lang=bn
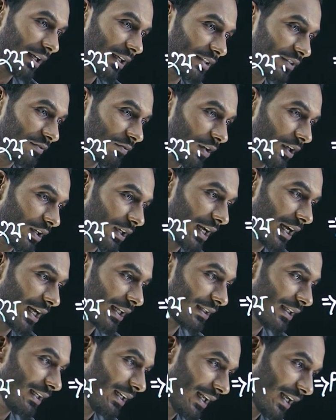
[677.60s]
মাইনাস ওয়ান
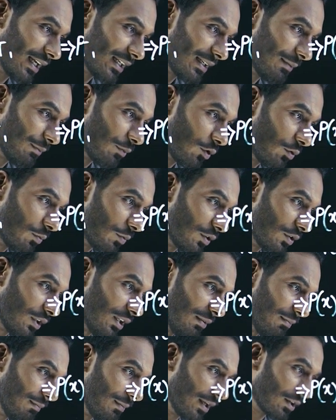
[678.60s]
ঘাতের একটি বহুপদী
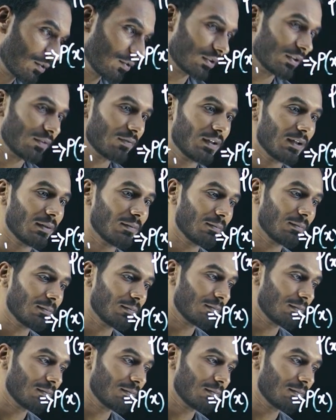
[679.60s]
বের করতে ফেলে